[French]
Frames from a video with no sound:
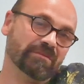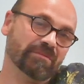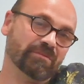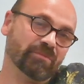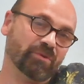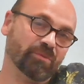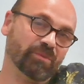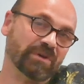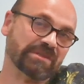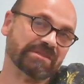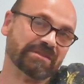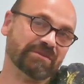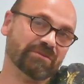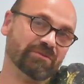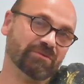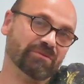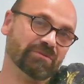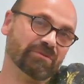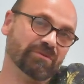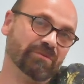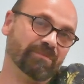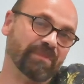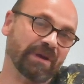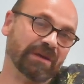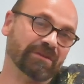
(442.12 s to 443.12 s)
pour moi, c'est
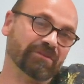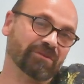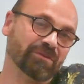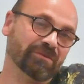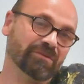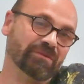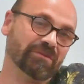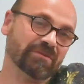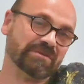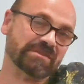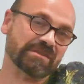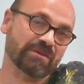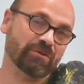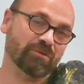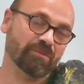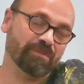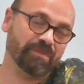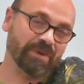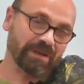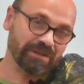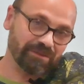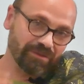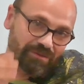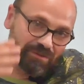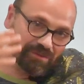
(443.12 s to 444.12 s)
le, peintre, c'est le
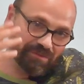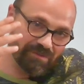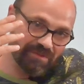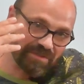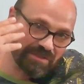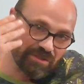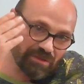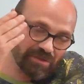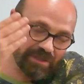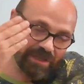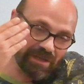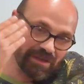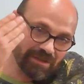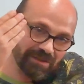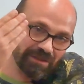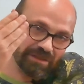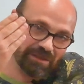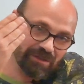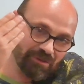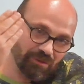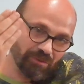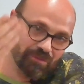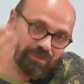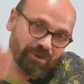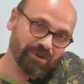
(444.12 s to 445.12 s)
peintre visionnaire
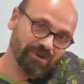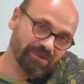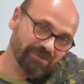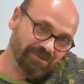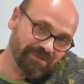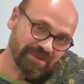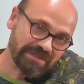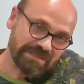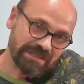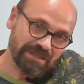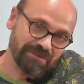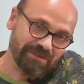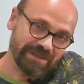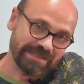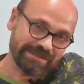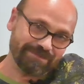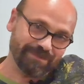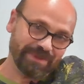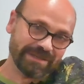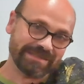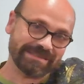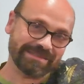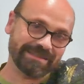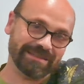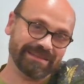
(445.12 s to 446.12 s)
qui comprend en fait ce qui va se
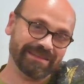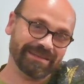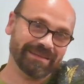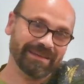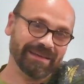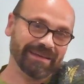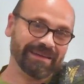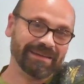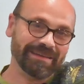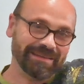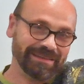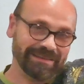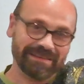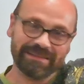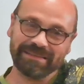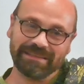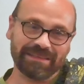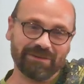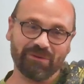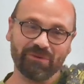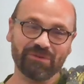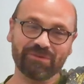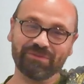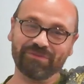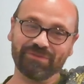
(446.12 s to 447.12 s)
passer et
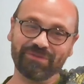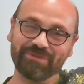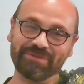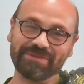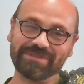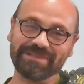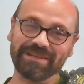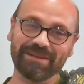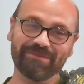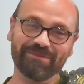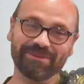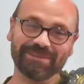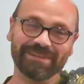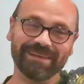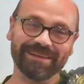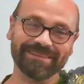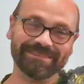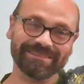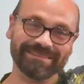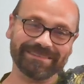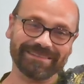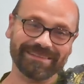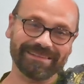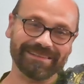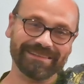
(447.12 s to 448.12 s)
qui refuse la
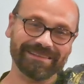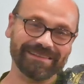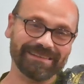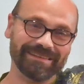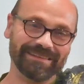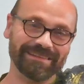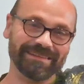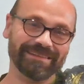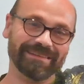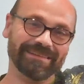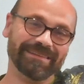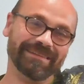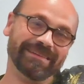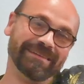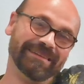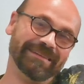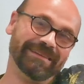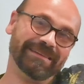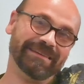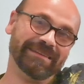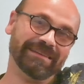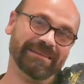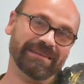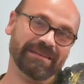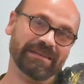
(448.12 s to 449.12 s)

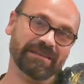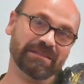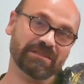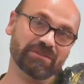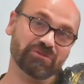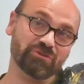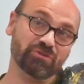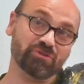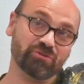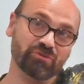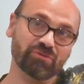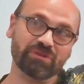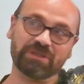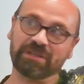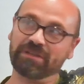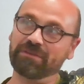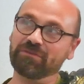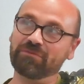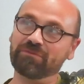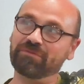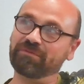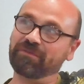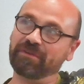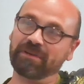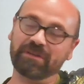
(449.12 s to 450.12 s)
modernité et, du coup qui
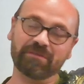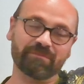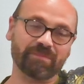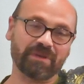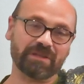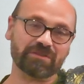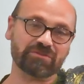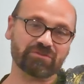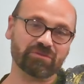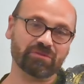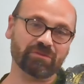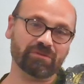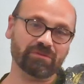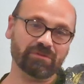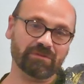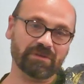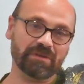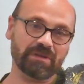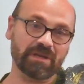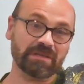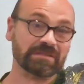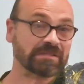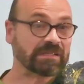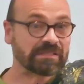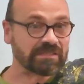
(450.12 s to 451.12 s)
nous fait une peinture
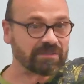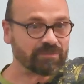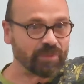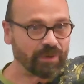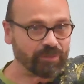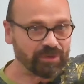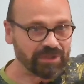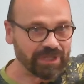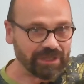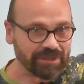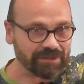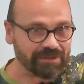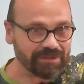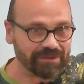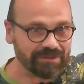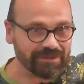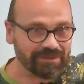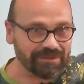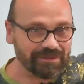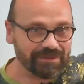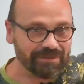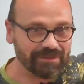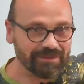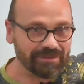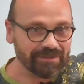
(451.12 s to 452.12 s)
excessivement moderne.
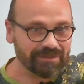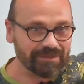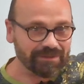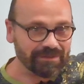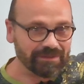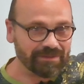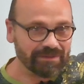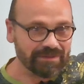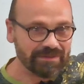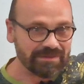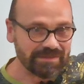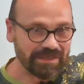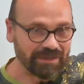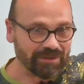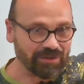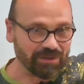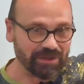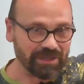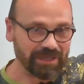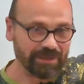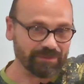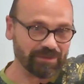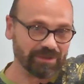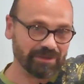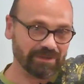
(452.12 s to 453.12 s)
C'est
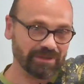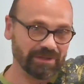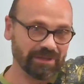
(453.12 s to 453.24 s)
incroyable.